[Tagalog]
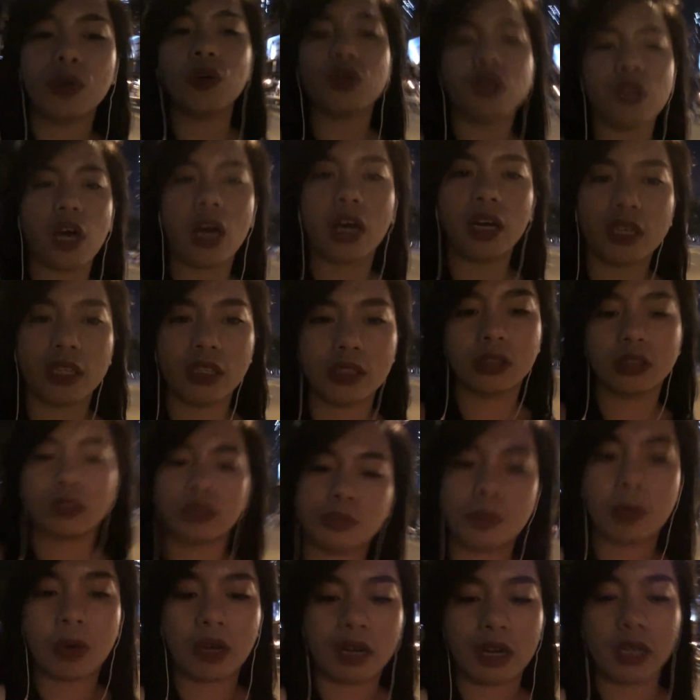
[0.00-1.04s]
ko lang is
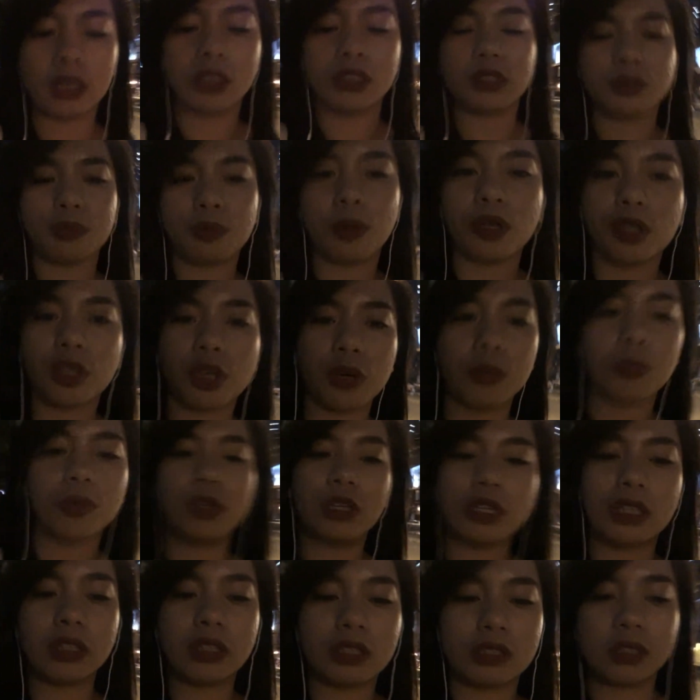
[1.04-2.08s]
parang small
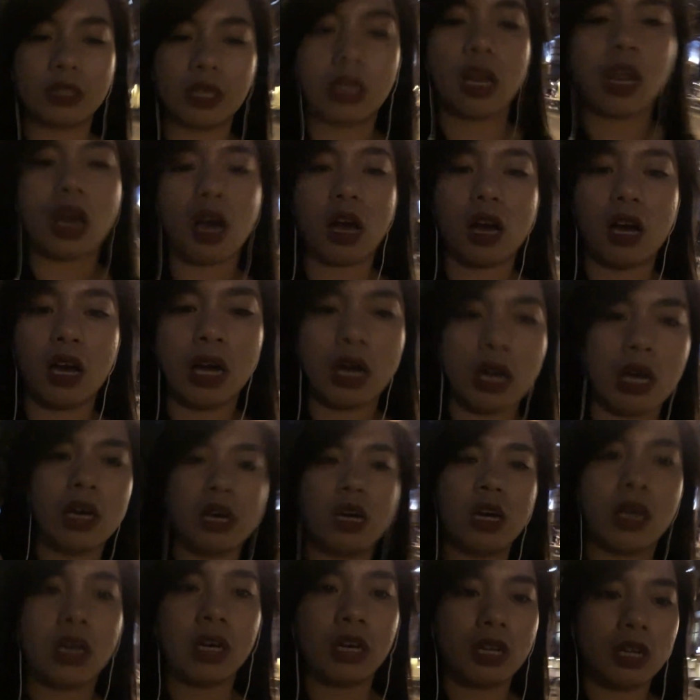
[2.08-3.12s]
community sila
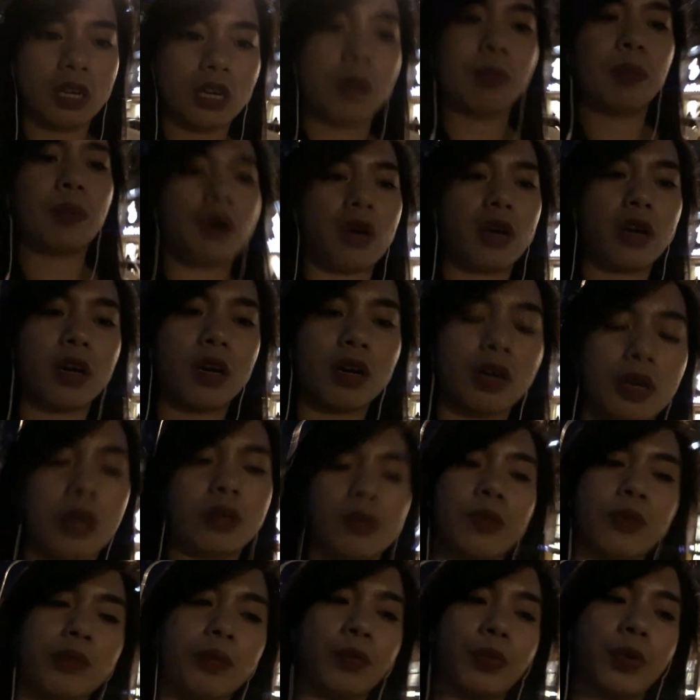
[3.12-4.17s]
na parang
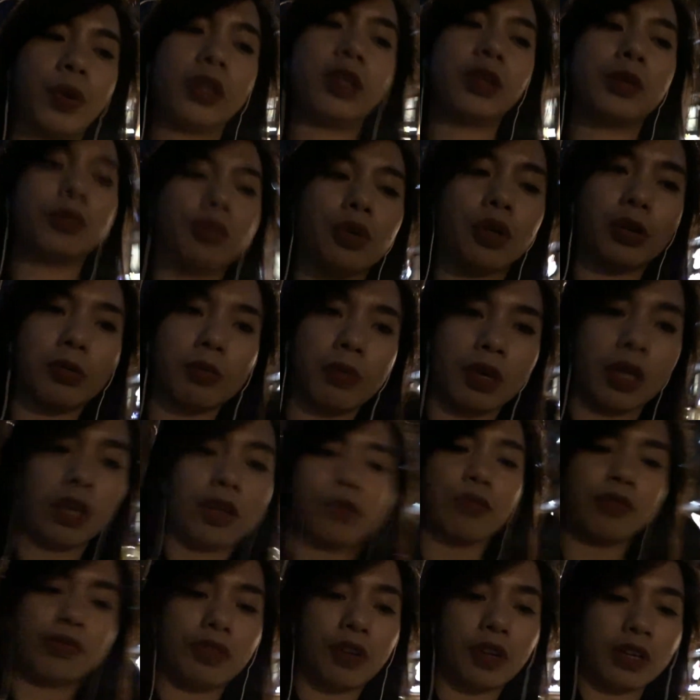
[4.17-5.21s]
pwede mo rin
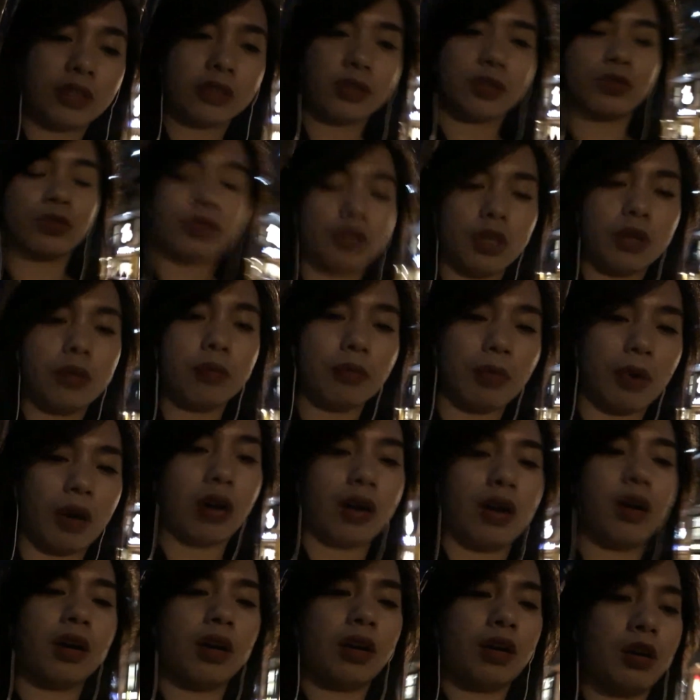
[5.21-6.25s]
maging friends yung
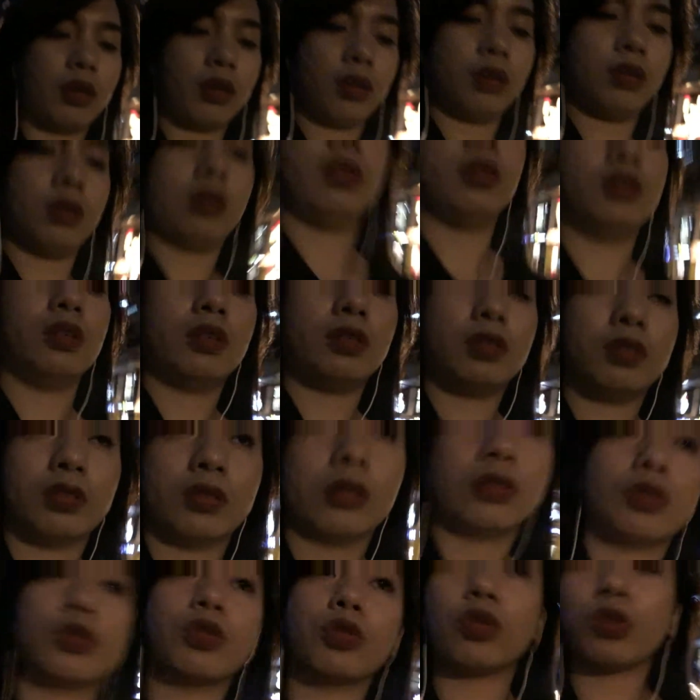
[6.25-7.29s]
iba.
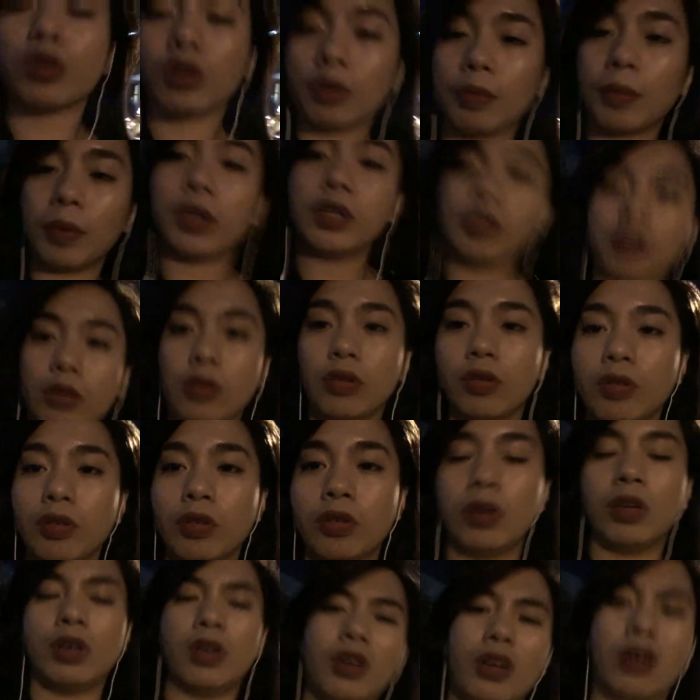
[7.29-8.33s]
Siguro naman, no?
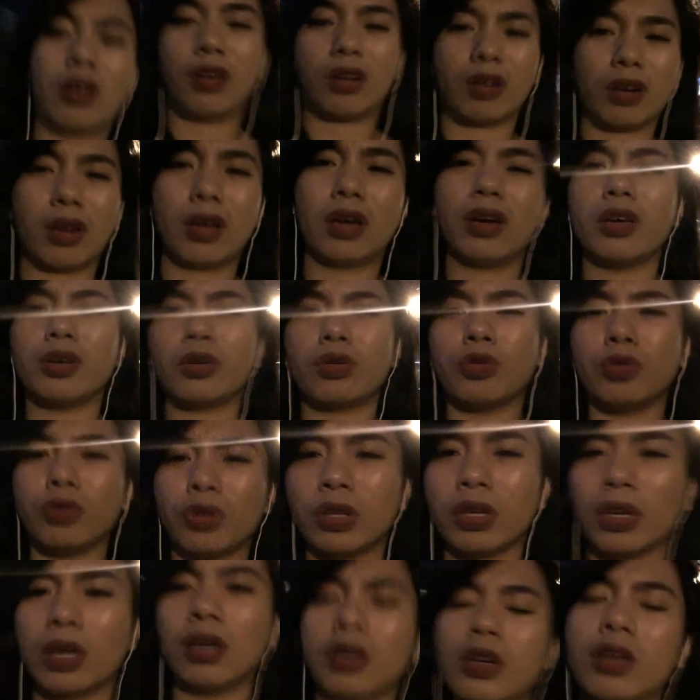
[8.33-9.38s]
Ay,
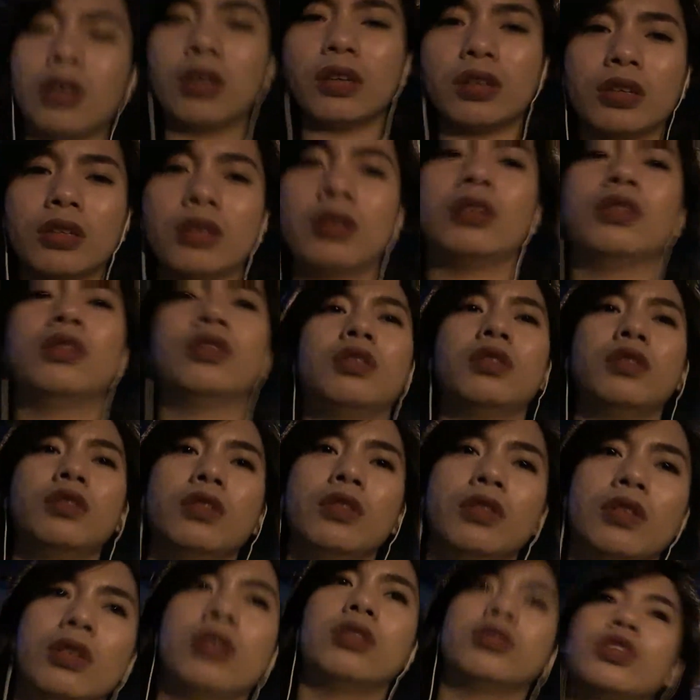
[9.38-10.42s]
kuya.
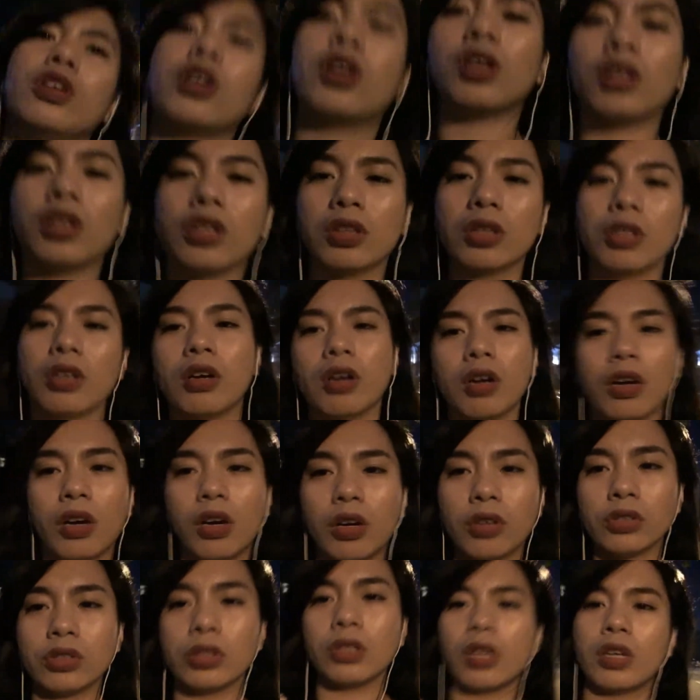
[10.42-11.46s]
Sa gilid lang ako.
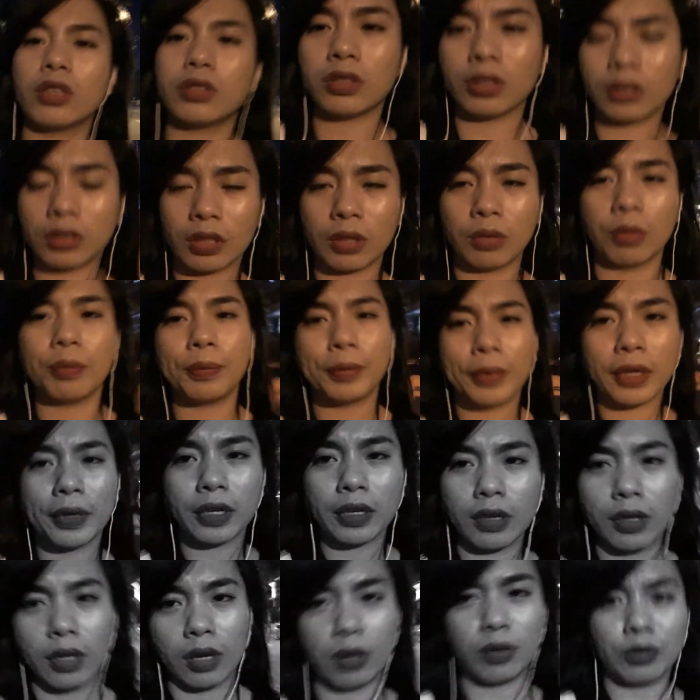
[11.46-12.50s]
Kasi nasaktan ko pa
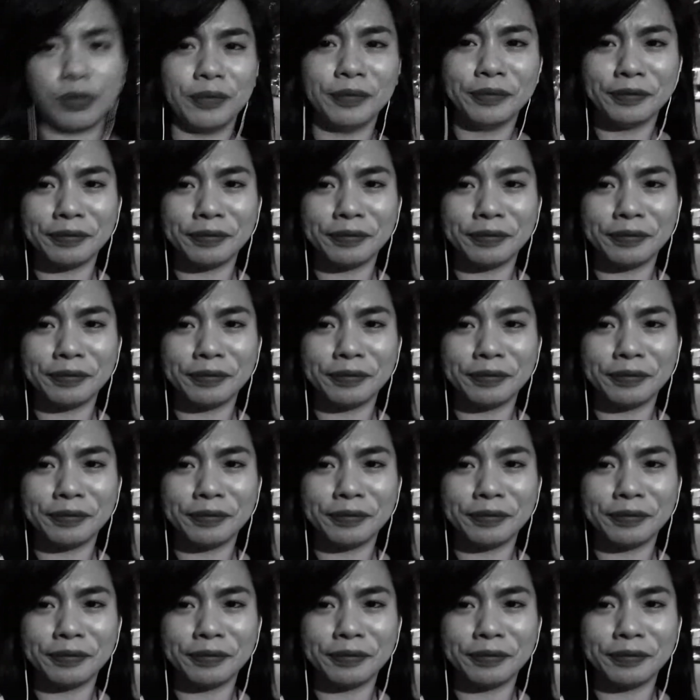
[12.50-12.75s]
rin ako.